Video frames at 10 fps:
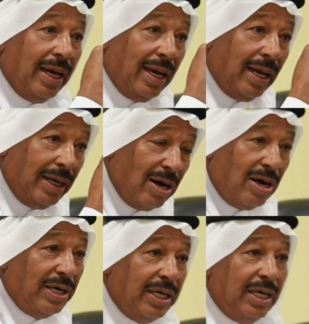
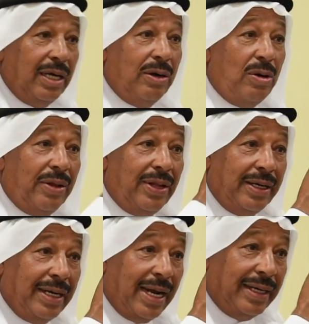عيالنا وهذا
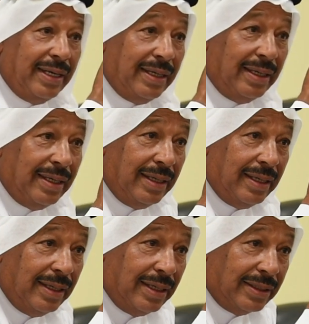لين
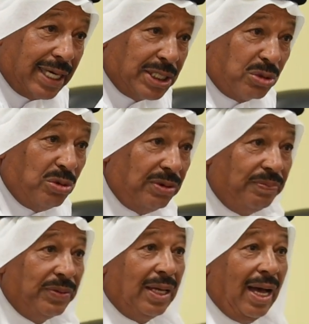يعني يترزقون
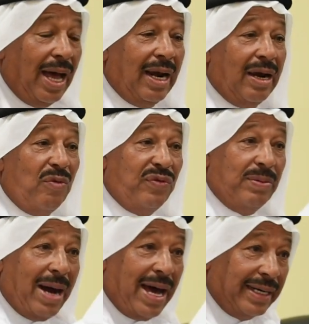الله وفي
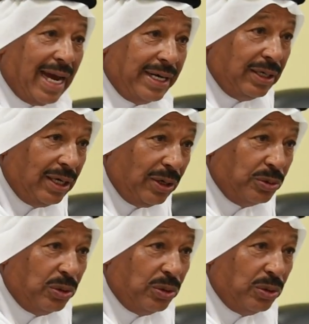بحر يعني